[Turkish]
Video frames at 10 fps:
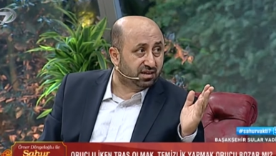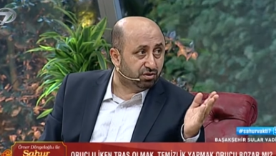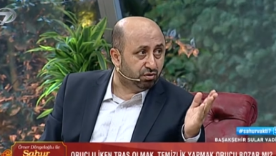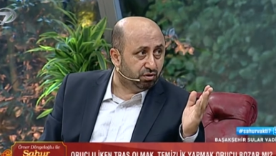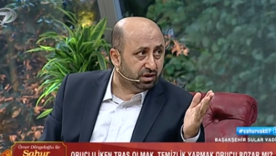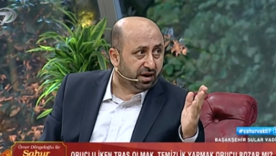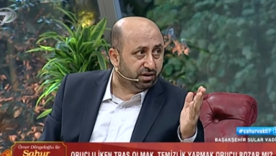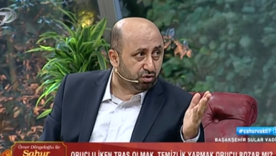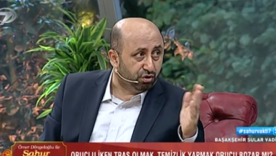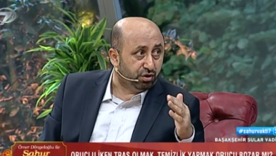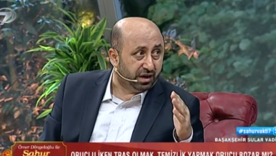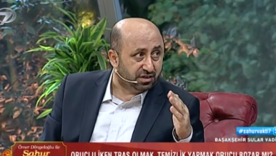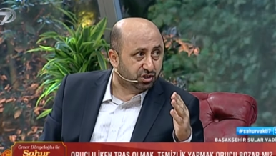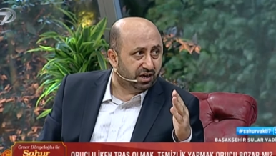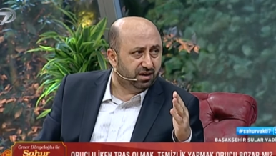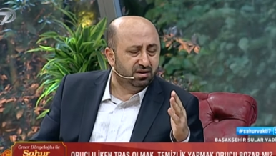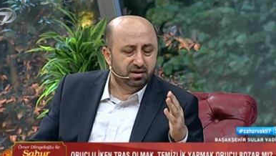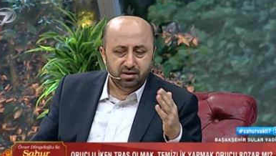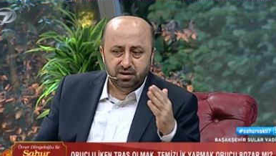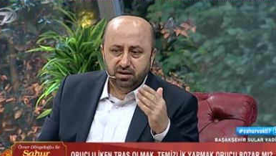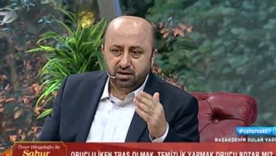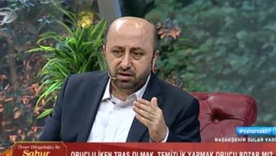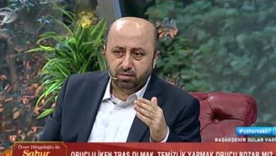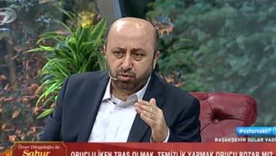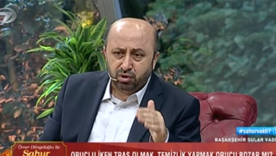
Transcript: o yani görünen şey. Ee, buna